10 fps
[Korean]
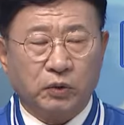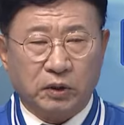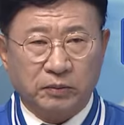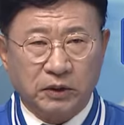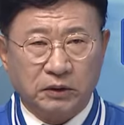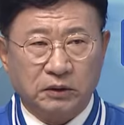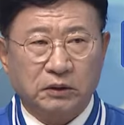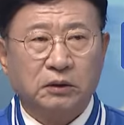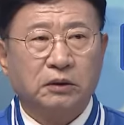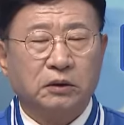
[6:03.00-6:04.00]
후라면
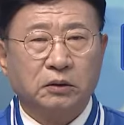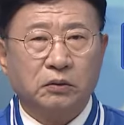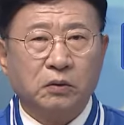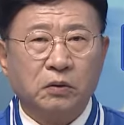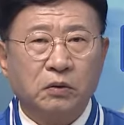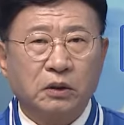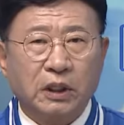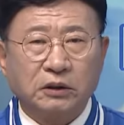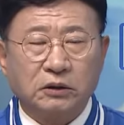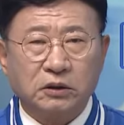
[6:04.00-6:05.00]
보 그리고
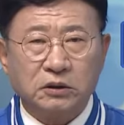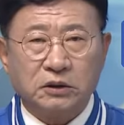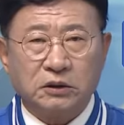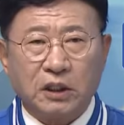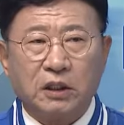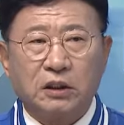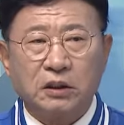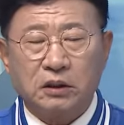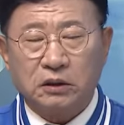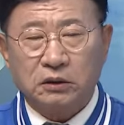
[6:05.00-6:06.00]
같은
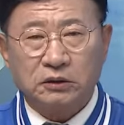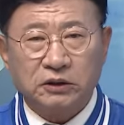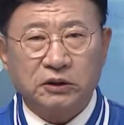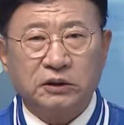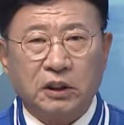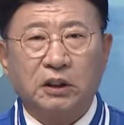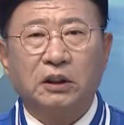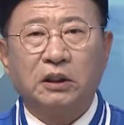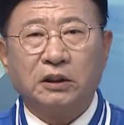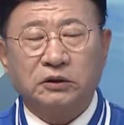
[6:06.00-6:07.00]
시당
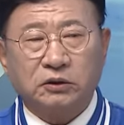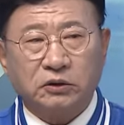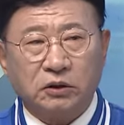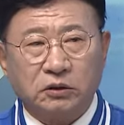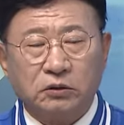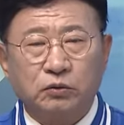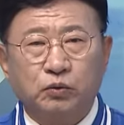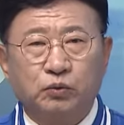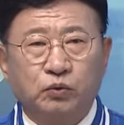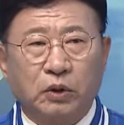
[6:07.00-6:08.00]
시장 같은
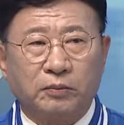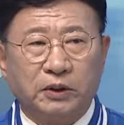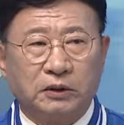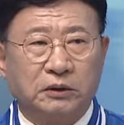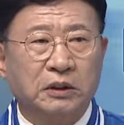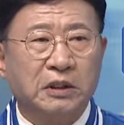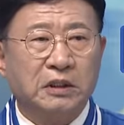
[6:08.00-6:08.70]
군수라면